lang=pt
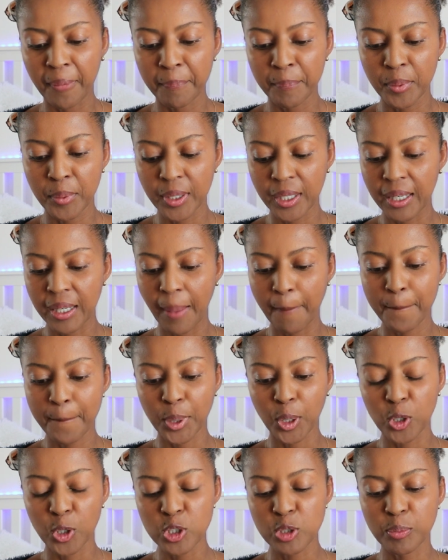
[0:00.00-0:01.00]
Bora lá,
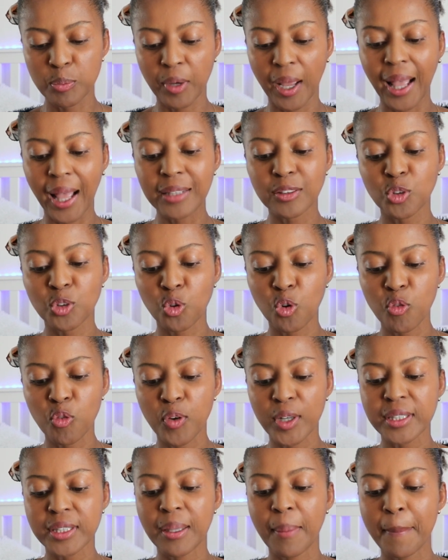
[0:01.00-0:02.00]
próximo. A
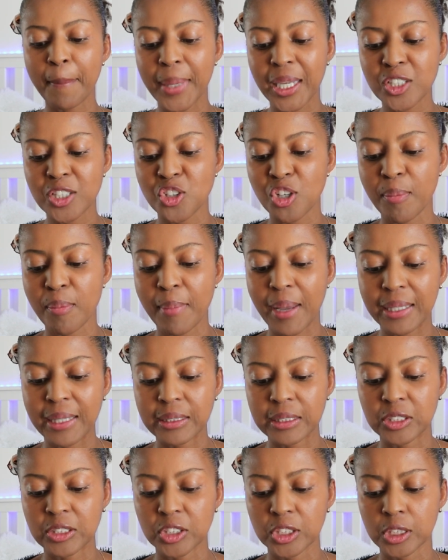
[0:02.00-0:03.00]
trufa também é
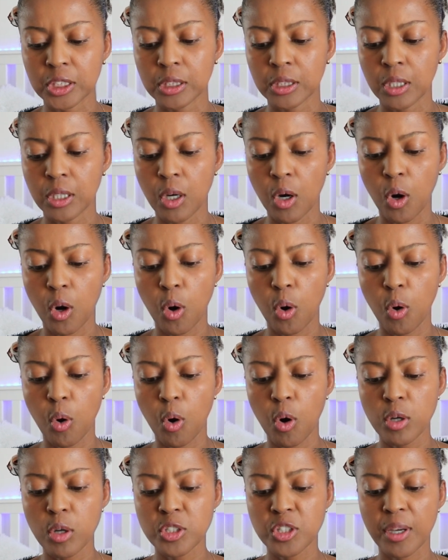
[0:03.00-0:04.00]
chamada de
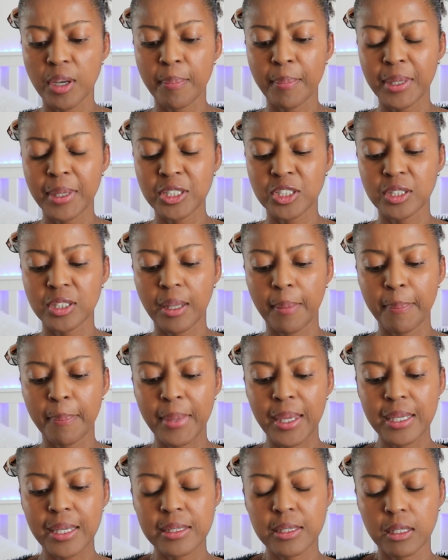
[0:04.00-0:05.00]
o diamante da
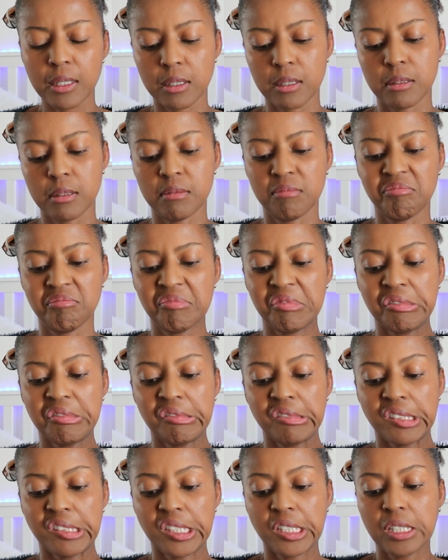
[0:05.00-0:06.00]
mesa.
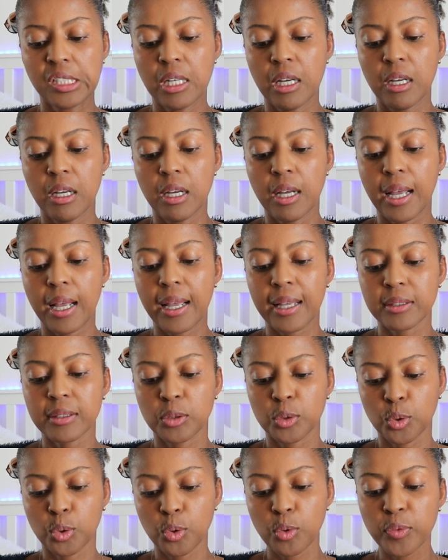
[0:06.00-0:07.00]
A
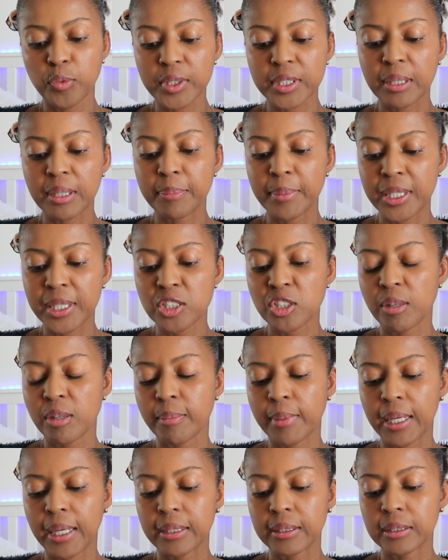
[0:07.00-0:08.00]
trufa também é
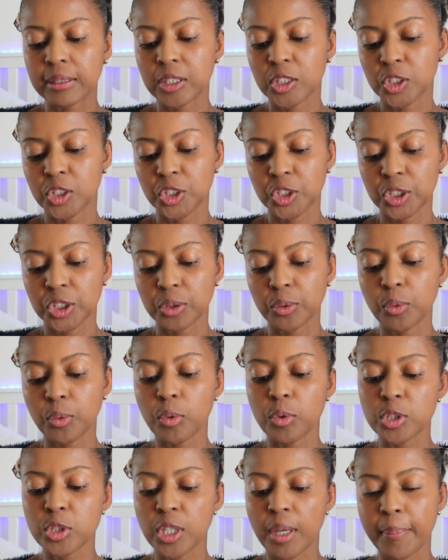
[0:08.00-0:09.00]
chamada de
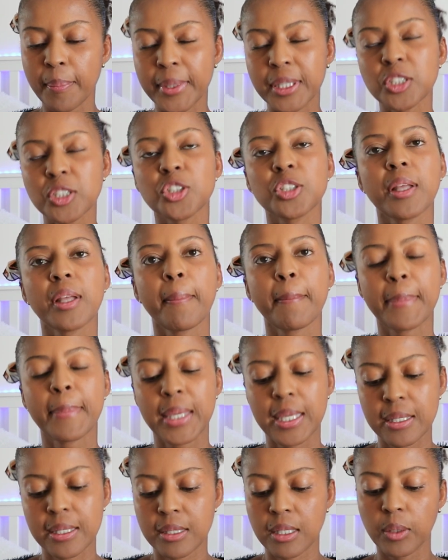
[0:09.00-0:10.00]
o diamante da
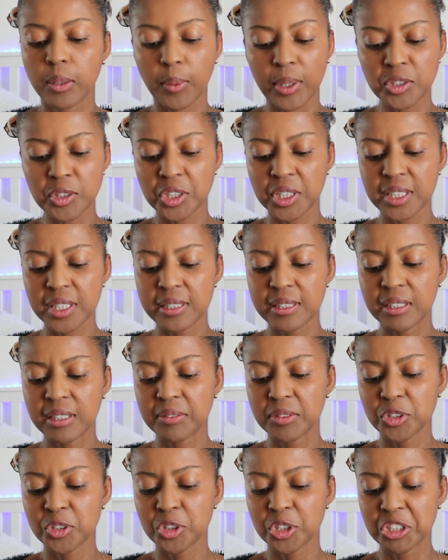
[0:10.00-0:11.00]
mesa. Eu acho que
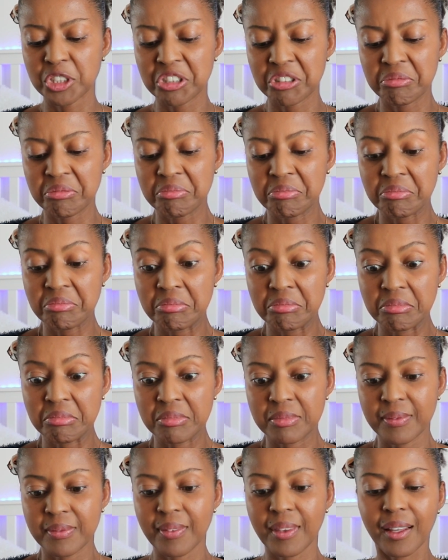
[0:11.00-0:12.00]
sim, viu gente?
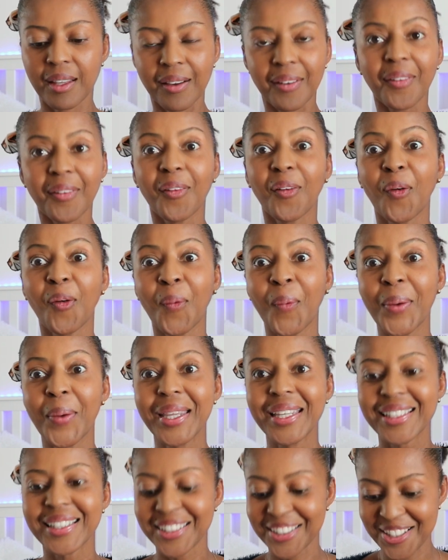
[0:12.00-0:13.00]

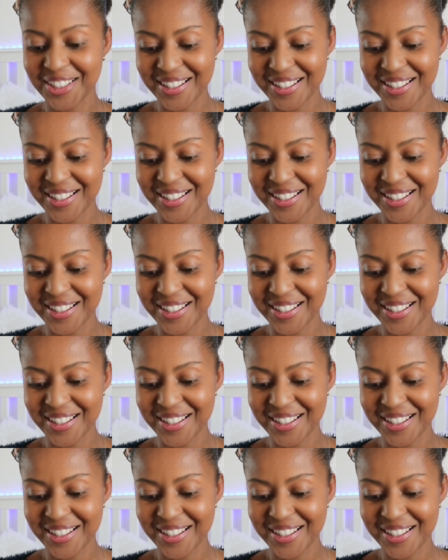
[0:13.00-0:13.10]
Oi.